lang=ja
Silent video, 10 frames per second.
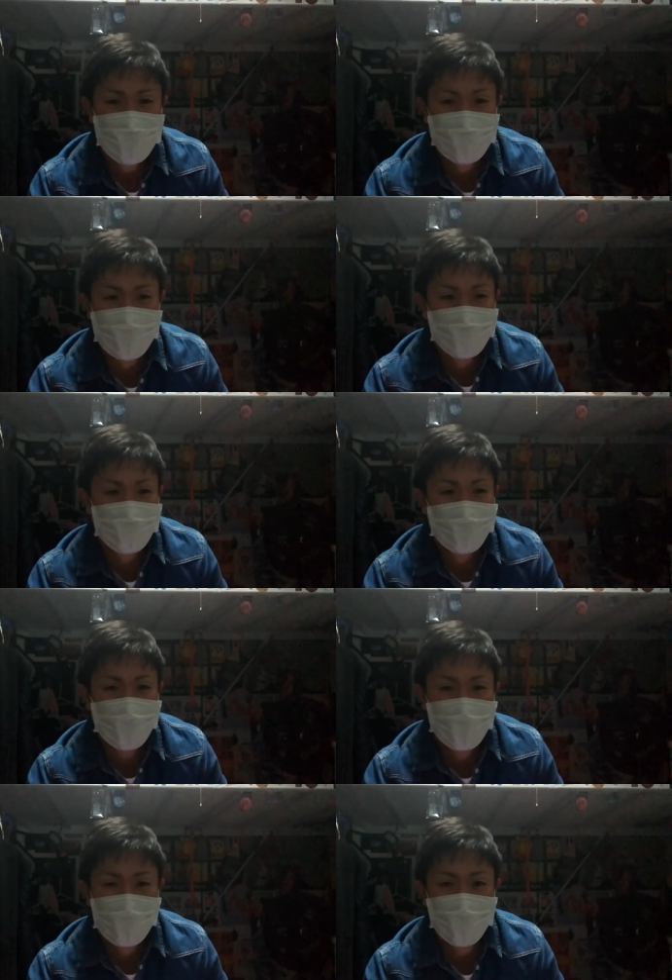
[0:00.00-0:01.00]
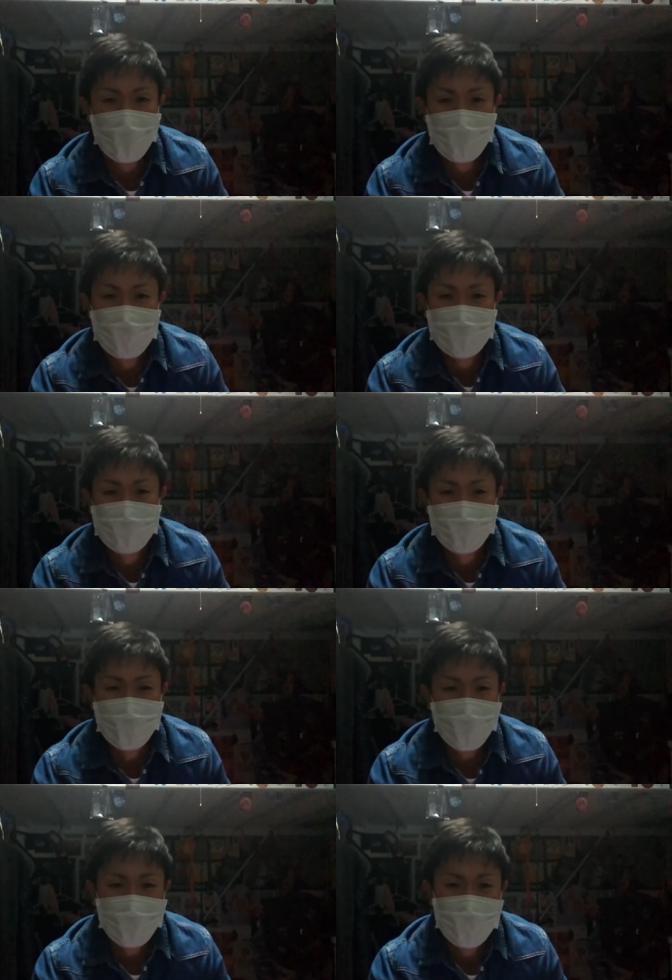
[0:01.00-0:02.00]
分ぐらいその着替えでお金出てちゃうん
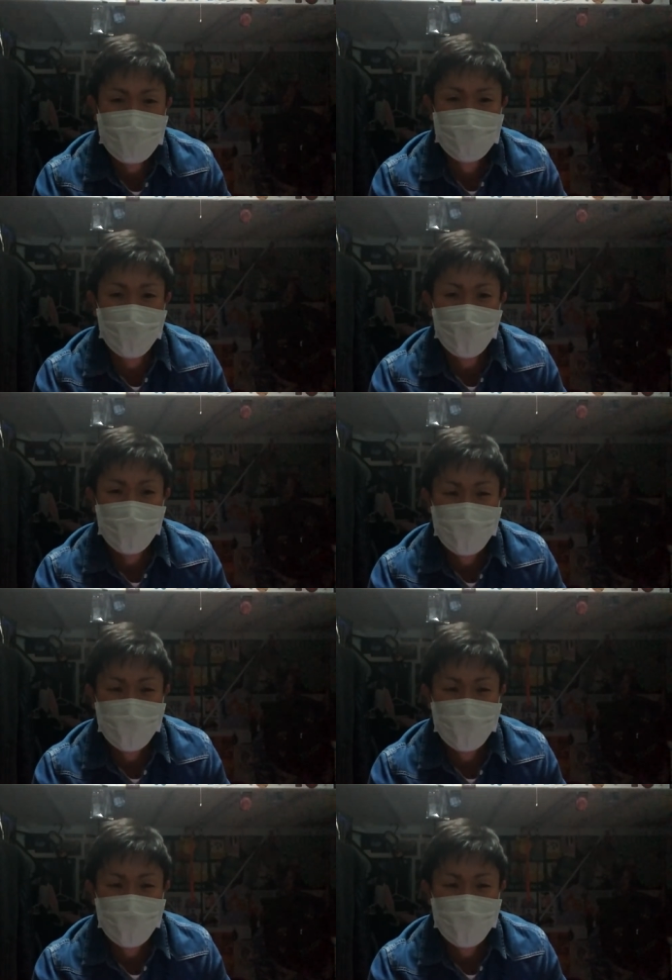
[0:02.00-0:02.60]
だよね。飯と、